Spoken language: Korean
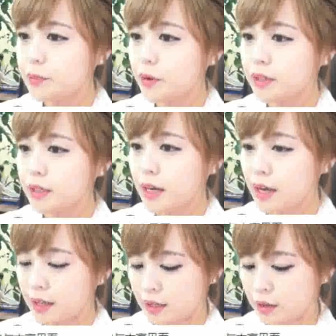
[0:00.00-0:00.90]

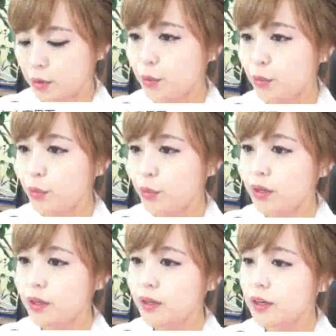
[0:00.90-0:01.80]
2번이니까.
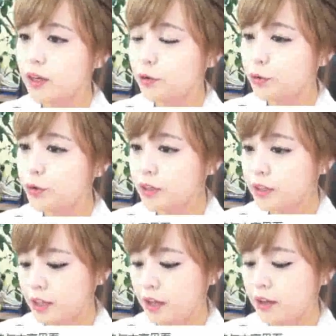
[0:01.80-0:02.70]
위,
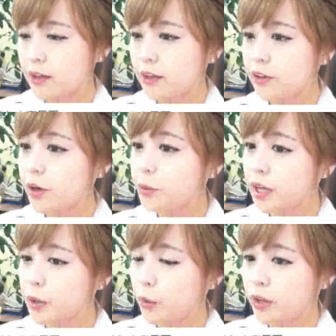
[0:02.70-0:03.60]
위는요.
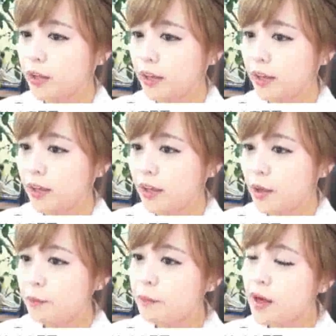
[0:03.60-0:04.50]
여러분이 알고 있는
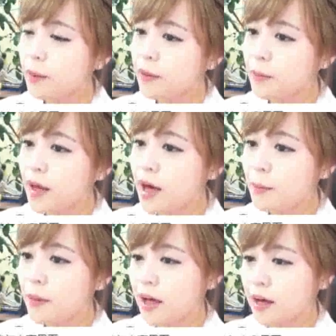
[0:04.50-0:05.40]

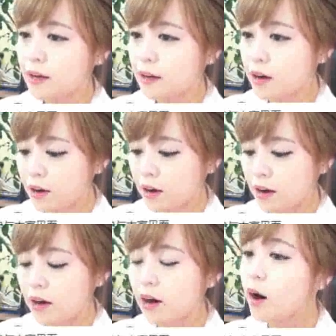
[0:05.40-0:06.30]
빠바마마
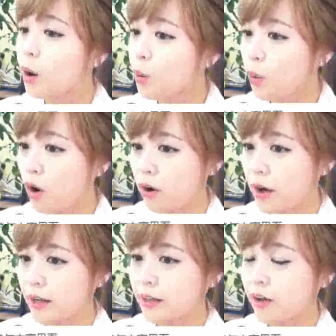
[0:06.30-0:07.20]
끄거
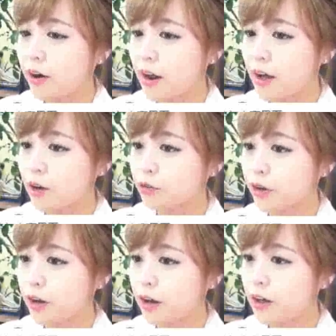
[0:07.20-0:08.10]
허워 할때 허랑
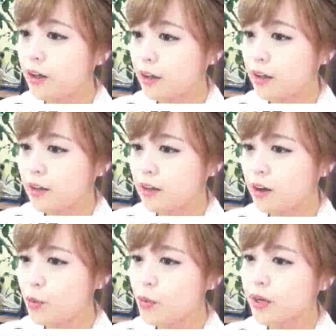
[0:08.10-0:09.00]
같고요.
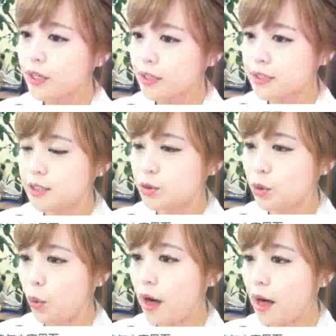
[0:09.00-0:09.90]

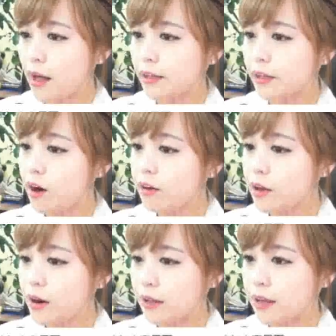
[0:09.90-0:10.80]
跟我一起走吧할 때
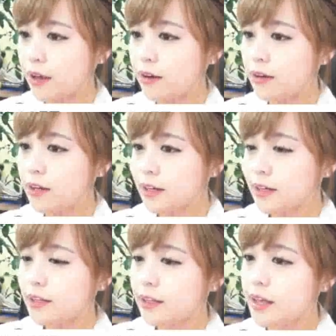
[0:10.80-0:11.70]
跟하 같아요.
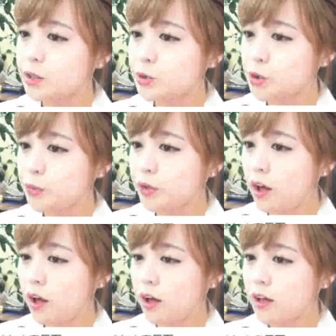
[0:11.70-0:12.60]
근데 얘가 조금
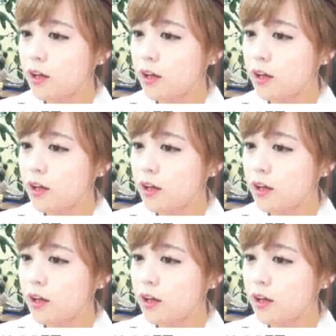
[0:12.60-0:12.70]
더